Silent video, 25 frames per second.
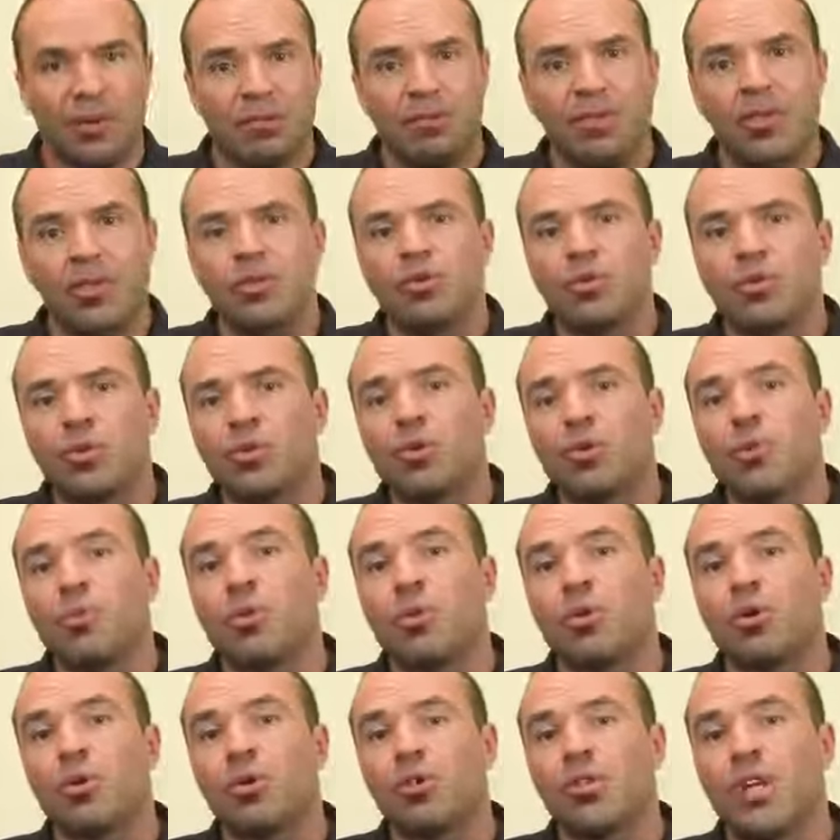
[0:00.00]
visto que o
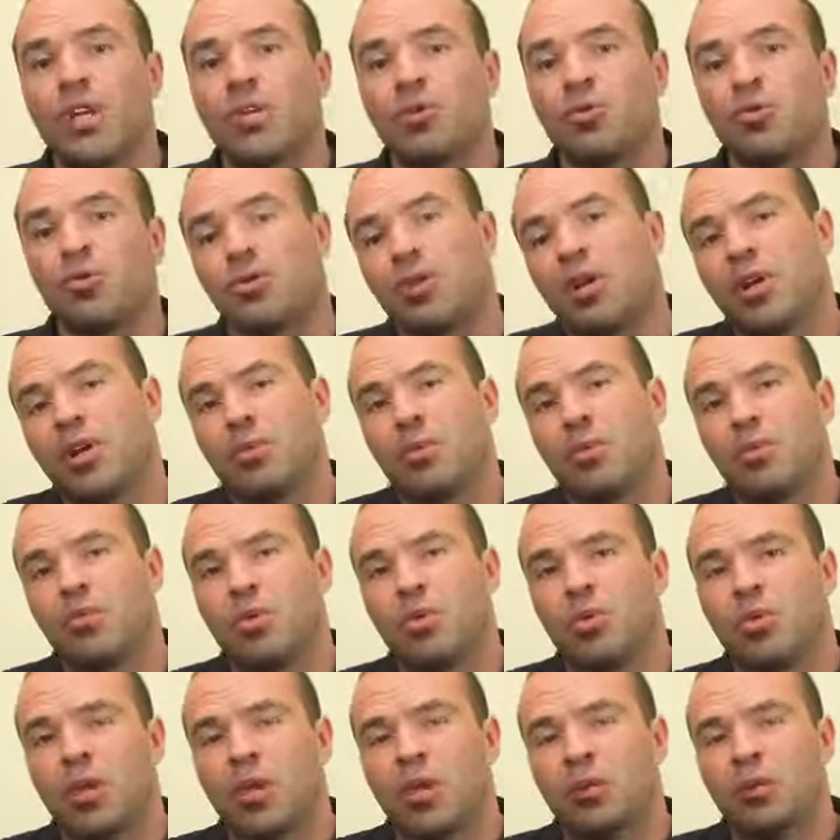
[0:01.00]
processo
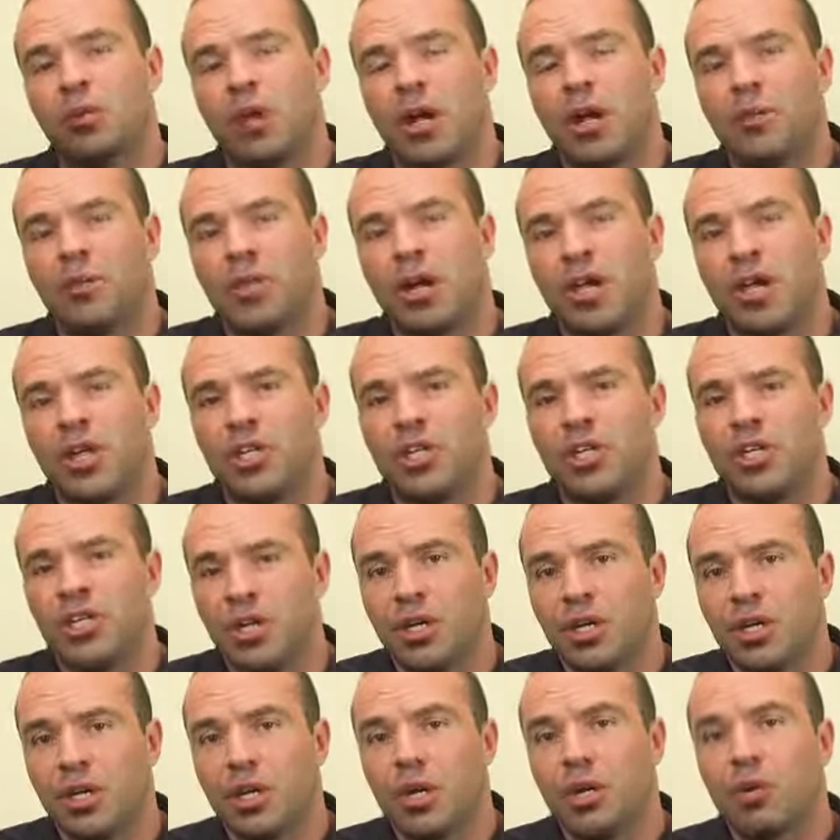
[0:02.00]
tramitou
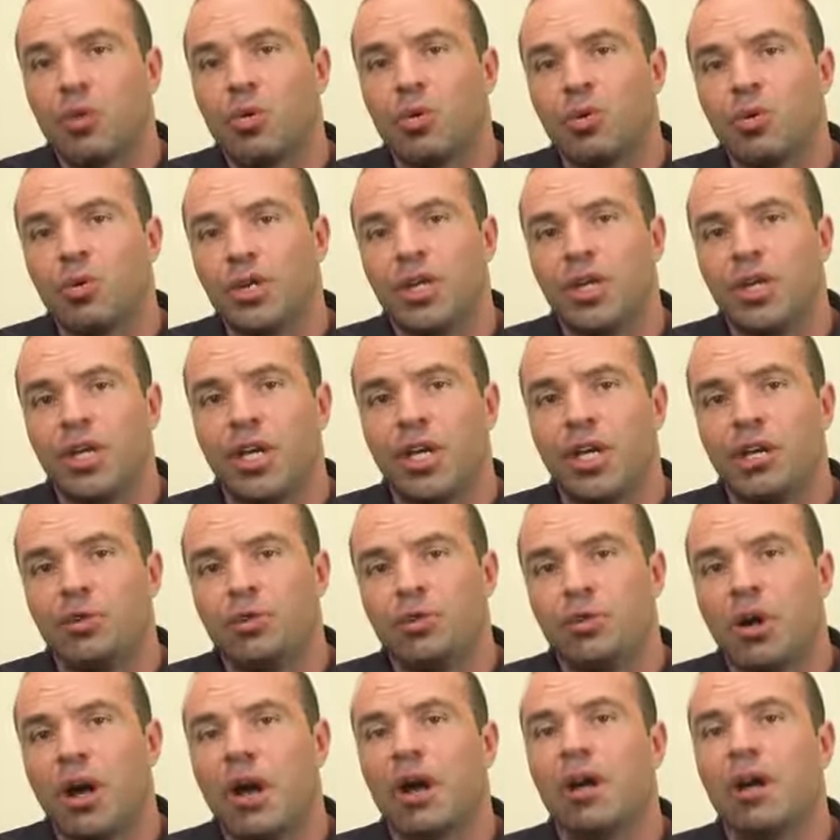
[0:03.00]
regularmente, com direito